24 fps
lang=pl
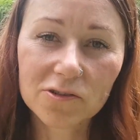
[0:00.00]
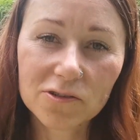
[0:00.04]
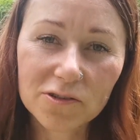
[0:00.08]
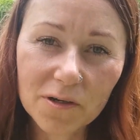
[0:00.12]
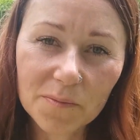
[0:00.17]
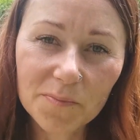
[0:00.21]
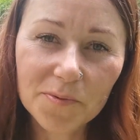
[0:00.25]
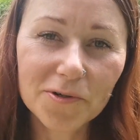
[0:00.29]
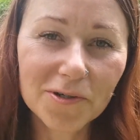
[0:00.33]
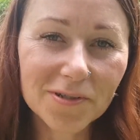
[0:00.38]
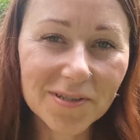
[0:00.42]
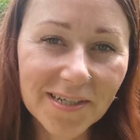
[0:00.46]
To
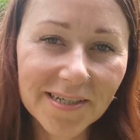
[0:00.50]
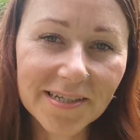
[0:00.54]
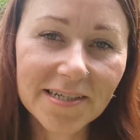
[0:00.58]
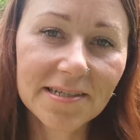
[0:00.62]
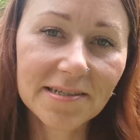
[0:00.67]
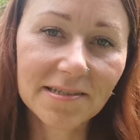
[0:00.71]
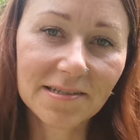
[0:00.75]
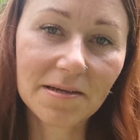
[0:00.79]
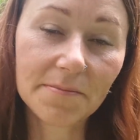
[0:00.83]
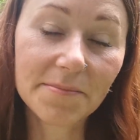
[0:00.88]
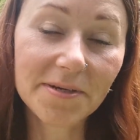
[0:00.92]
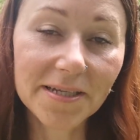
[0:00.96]
to było
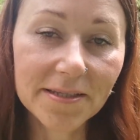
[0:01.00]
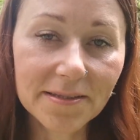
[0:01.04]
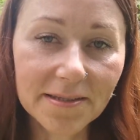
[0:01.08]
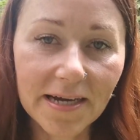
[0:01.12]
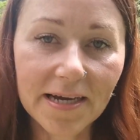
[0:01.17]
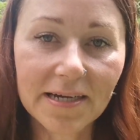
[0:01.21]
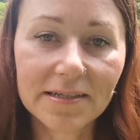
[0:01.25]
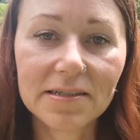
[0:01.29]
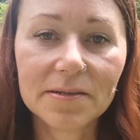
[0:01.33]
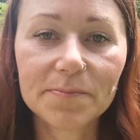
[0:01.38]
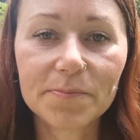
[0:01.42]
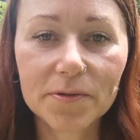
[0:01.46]
takie
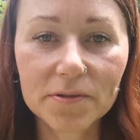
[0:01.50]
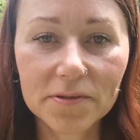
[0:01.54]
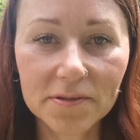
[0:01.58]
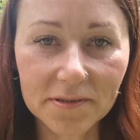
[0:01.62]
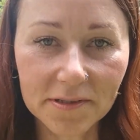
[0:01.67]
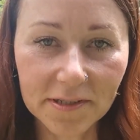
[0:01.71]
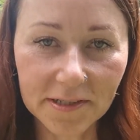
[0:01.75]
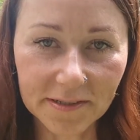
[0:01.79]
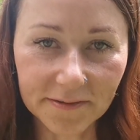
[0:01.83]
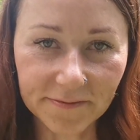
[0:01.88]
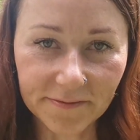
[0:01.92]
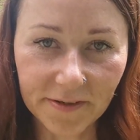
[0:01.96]
zamiatanie pod
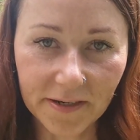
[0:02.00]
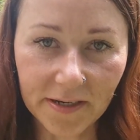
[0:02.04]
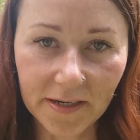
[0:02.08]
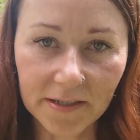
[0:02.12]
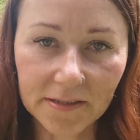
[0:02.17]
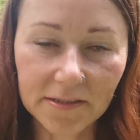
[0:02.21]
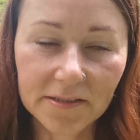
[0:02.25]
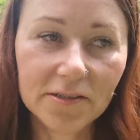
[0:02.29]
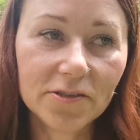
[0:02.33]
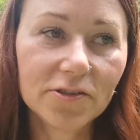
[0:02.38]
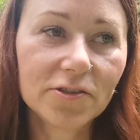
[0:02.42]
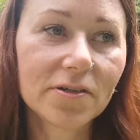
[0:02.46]

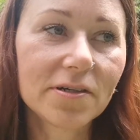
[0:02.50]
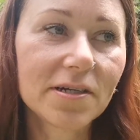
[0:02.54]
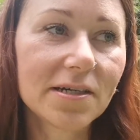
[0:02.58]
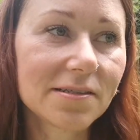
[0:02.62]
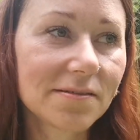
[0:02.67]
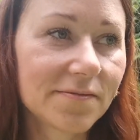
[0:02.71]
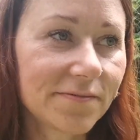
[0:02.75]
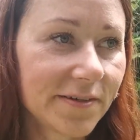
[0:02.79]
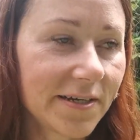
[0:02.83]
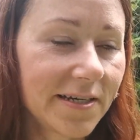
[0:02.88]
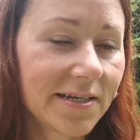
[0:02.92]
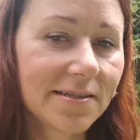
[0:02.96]
dywan i
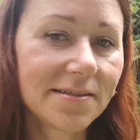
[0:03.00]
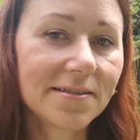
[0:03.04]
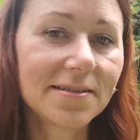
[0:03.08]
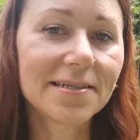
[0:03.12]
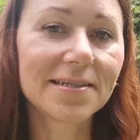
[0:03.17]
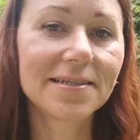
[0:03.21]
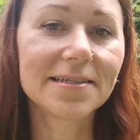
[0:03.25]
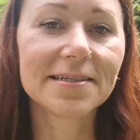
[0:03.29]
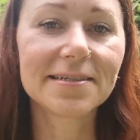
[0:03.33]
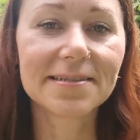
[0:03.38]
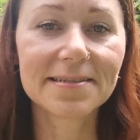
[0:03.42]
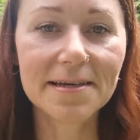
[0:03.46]
coraz
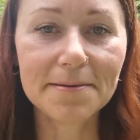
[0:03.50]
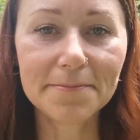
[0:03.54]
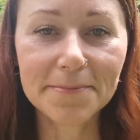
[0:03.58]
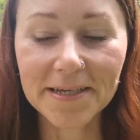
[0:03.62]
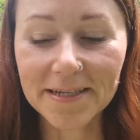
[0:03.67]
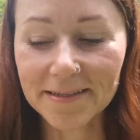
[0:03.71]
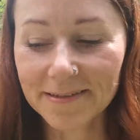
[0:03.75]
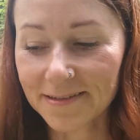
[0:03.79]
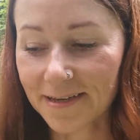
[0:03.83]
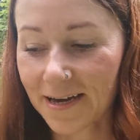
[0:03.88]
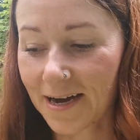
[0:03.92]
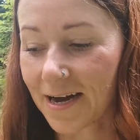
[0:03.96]
więcej. Ja
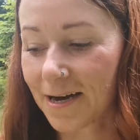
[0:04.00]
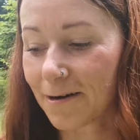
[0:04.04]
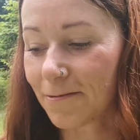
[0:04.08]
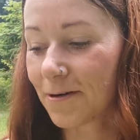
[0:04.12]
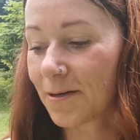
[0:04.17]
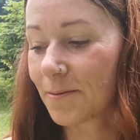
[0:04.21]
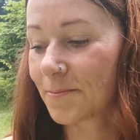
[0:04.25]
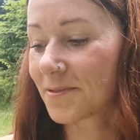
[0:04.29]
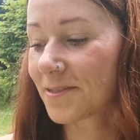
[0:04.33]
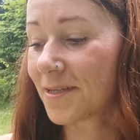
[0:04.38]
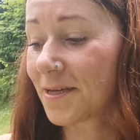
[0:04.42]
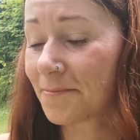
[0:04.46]

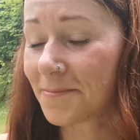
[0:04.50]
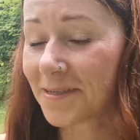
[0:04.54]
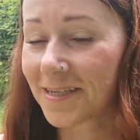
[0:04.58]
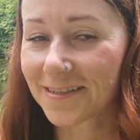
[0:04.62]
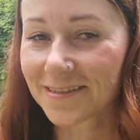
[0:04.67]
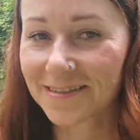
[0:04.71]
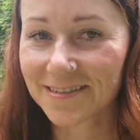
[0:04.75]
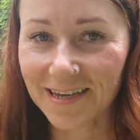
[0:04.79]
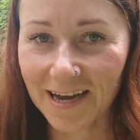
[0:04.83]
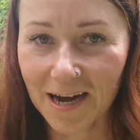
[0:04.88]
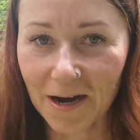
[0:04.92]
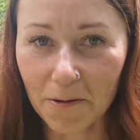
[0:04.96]
zamiatałam,
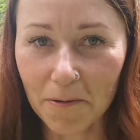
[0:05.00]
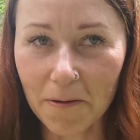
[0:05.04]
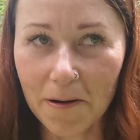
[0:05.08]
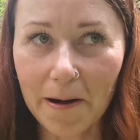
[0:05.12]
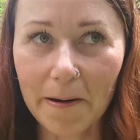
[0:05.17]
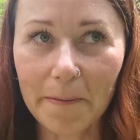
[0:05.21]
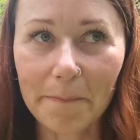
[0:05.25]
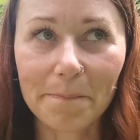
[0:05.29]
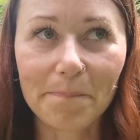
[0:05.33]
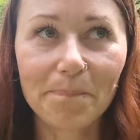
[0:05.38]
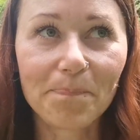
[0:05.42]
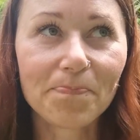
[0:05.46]

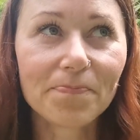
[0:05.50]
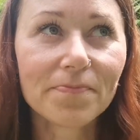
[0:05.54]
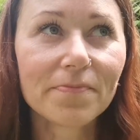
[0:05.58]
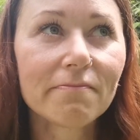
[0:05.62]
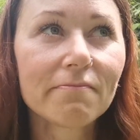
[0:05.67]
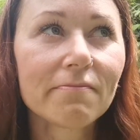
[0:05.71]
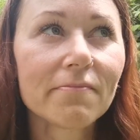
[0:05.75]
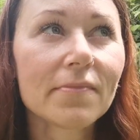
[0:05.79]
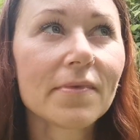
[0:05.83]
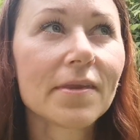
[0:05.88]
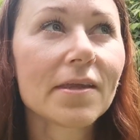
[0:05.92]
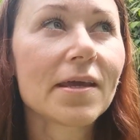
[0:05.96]
zamiatałam,
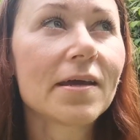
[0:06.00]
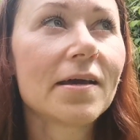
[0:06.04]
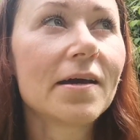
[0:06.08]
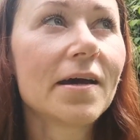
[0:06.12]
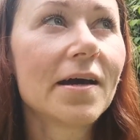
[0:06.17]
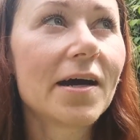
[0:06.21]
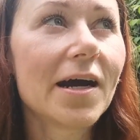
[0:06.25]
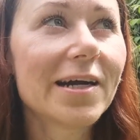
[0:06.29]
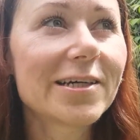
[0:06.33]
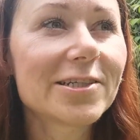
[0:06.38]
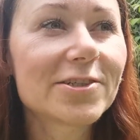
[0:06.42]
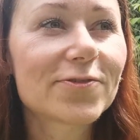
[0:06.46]

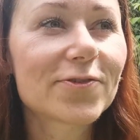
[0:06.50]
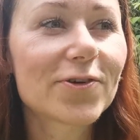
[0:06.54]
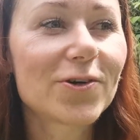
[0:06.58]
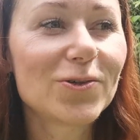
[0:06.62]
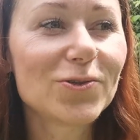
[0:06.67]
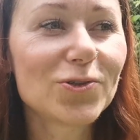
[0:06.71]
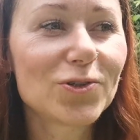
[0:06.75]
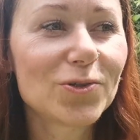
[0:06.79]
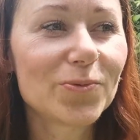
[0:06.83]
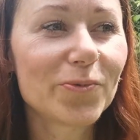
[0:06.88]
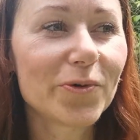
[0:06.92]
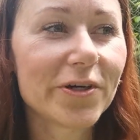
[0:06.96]
aż w
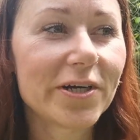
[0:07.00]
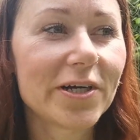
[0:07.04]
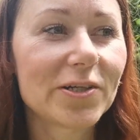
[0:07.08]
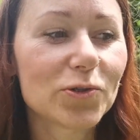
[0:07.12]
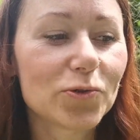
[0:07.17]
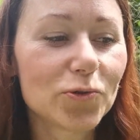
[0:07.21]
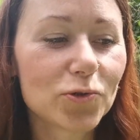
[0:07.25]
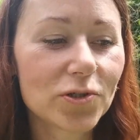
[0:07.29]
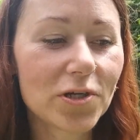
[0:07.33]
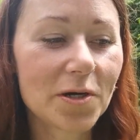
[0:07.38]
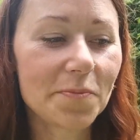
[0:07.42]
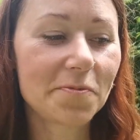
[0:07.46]
końcu moja
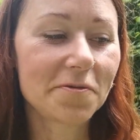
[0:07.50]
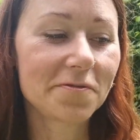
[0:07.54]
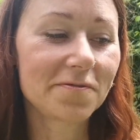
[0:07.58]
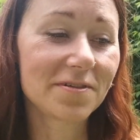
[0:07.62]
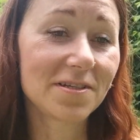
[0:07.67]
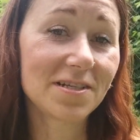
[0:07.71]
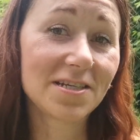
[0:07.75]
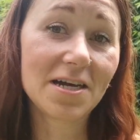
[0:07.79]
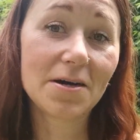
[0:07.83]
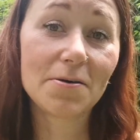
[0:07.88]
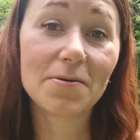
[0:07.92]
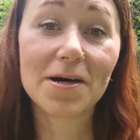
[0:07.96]
dusza
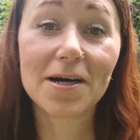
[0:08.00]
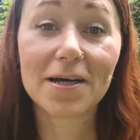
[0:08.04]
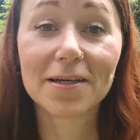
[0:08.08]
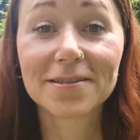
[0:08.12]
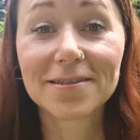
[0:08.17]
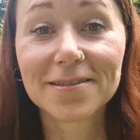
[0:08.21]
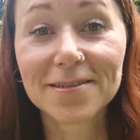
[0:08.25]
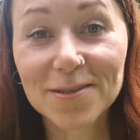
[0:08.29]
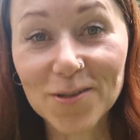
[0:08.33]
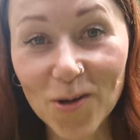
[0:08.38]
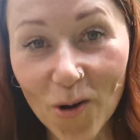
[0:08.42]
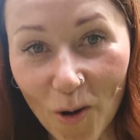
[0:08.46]
powiedziała
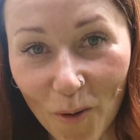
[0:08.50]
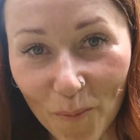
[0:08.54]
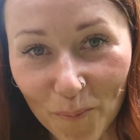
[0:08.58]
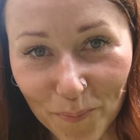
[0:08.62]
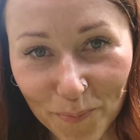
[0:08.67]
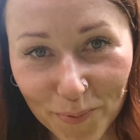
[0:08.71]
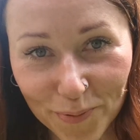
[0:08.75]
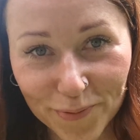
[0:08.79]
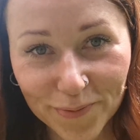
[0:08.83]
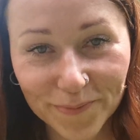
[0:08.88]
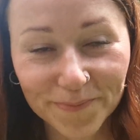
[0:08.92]
stop.